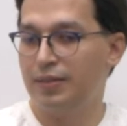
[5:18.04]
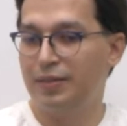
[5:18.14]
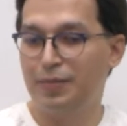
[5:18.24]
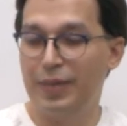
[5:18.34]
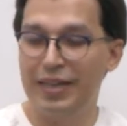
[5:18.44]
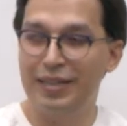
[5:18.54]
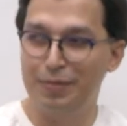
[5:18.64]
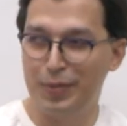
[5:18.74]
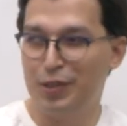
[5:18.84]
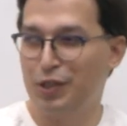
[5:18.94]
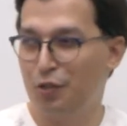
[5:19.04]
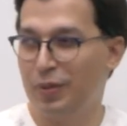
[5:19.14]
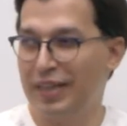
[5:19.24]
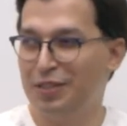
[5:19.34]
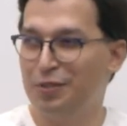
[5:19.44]
اسمح لي باش
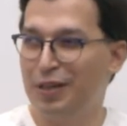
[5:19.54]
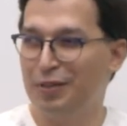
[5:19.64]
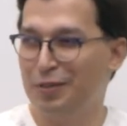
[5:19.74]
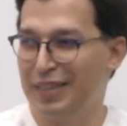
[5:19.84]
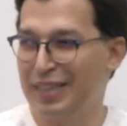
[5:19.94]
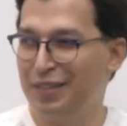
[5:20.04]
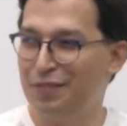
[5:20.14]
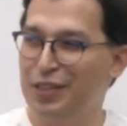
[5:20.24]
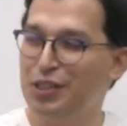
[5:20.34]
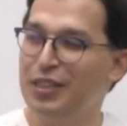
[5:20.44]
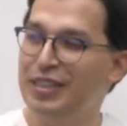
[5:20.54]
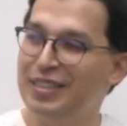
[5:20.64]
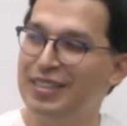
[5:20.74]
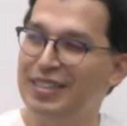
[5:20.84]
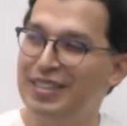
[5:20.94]
نجاوبك على السؤال قلت لي كيفاش هي
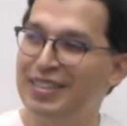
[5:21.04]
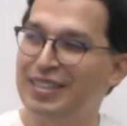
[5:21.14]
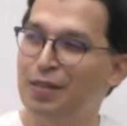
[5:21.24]
يعني